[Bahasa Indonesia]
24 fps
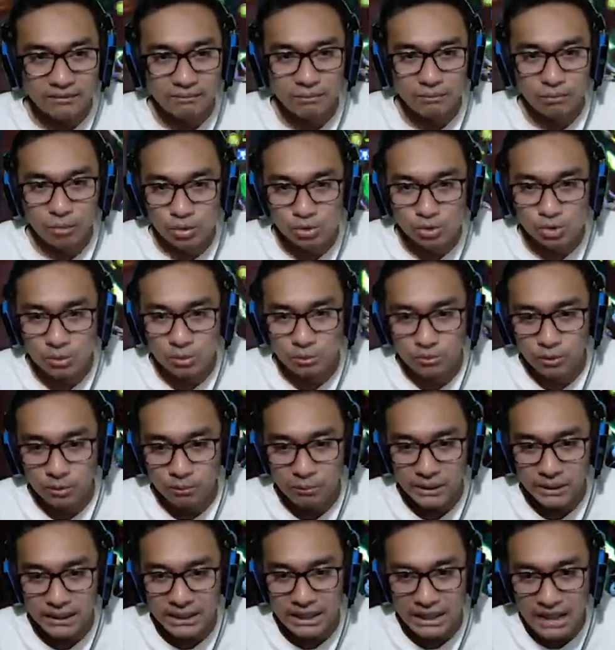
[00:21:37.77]
musuh
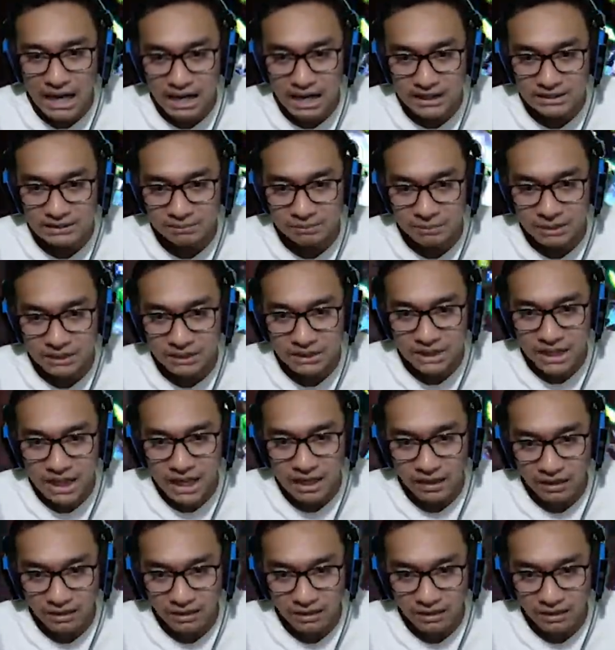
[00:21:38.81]
belum menyerang sepertinya.